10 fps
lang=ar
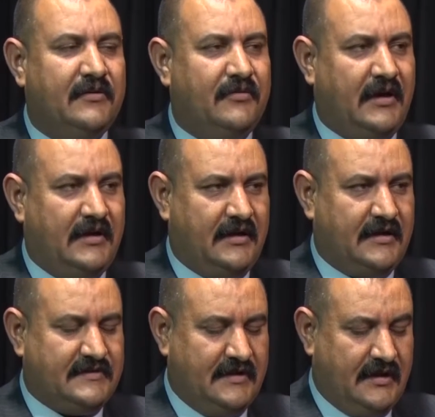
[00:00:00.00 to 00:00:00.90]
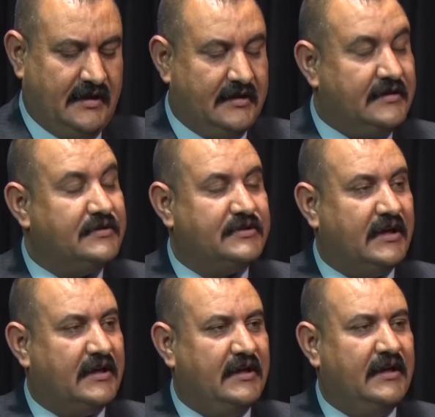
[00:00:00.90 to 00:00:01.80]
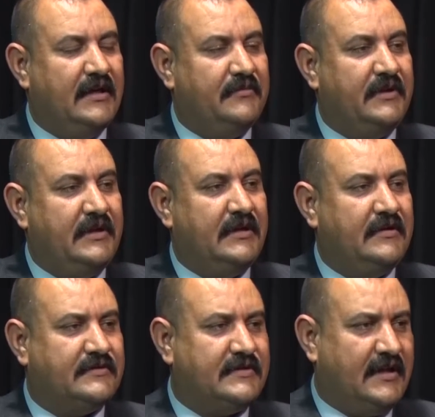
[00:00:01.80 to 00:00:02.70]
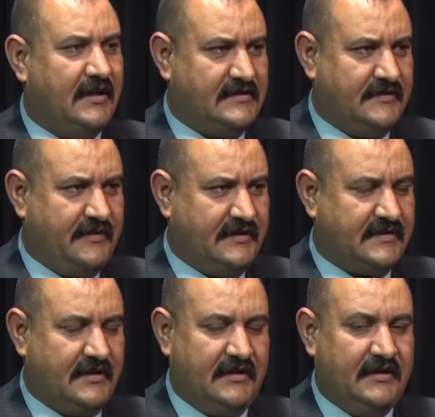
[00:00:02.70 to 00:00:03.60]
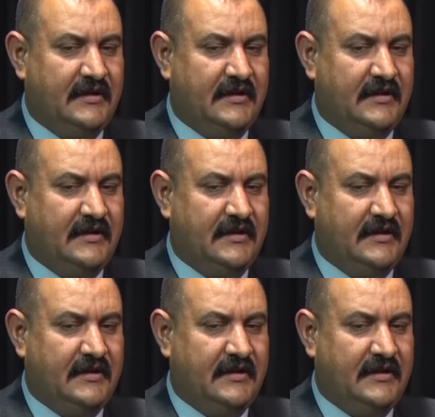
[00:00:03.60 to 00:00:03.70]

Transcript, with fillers: وعلى راسها شيخ الاعلاميين الاستاذ غازي فيصل